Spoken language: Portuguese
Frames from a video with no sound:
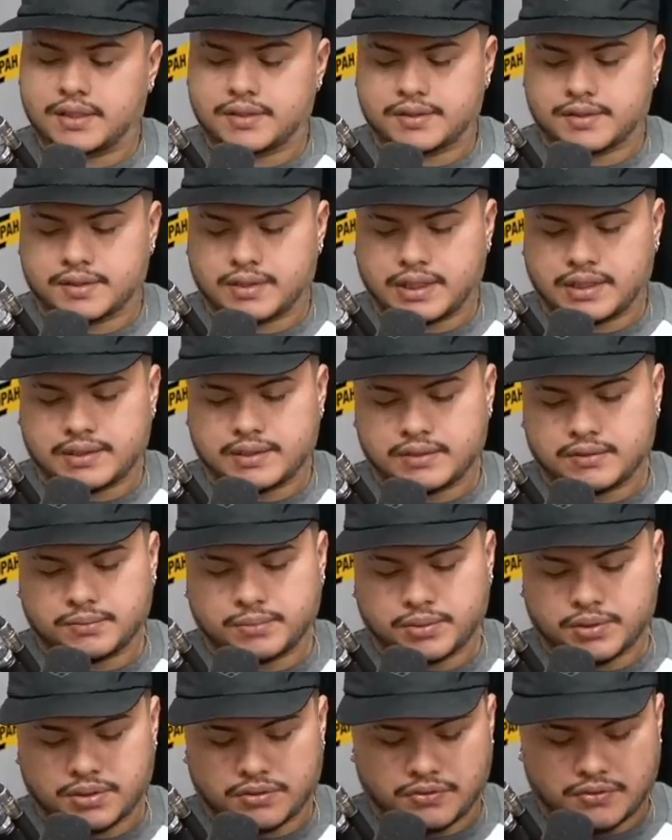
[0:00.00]
é, é que você não
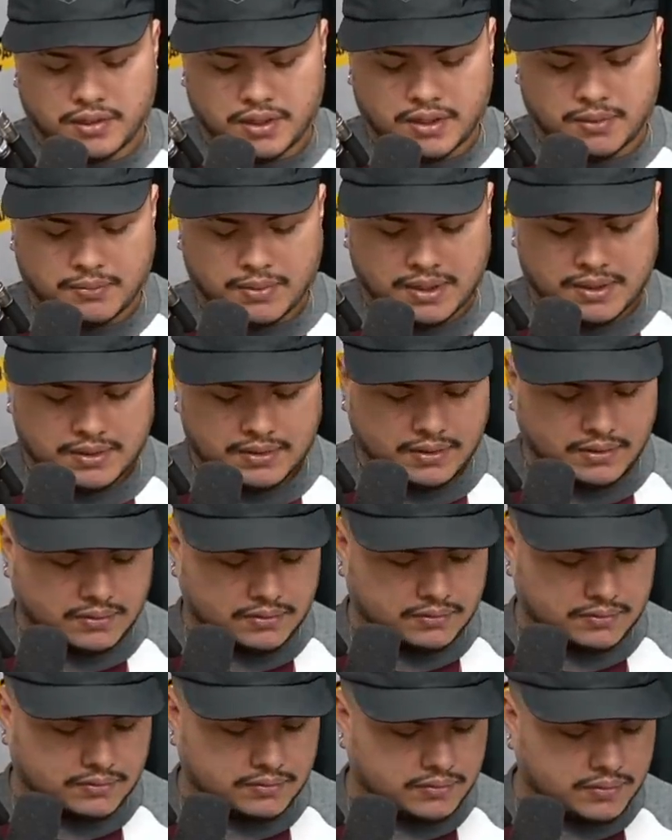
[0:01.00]
pode falar, mas
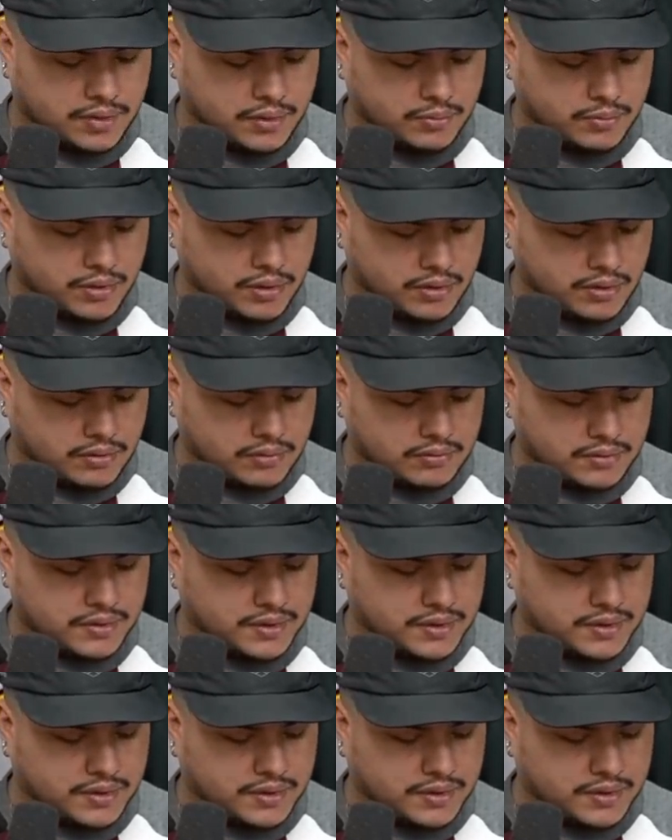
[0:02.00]
deu, deu bom?